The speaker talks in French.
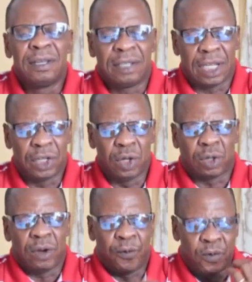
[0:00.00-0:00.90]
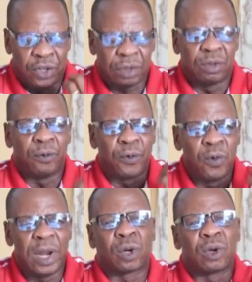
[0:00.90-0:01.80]
C'est-à-dire que Jésus
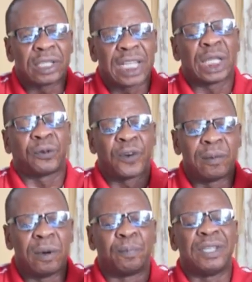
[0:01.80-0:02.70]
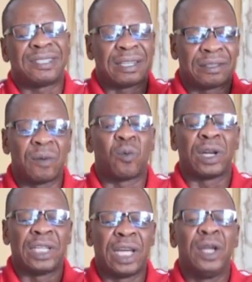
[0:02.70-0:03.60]
voulait que cette femme puisse
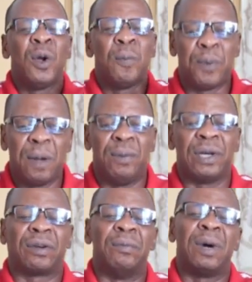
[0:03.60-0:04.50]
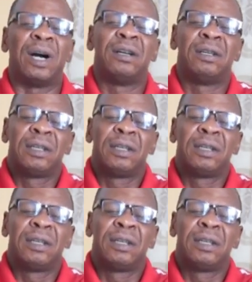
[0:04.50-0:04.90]
témoigner publiquement.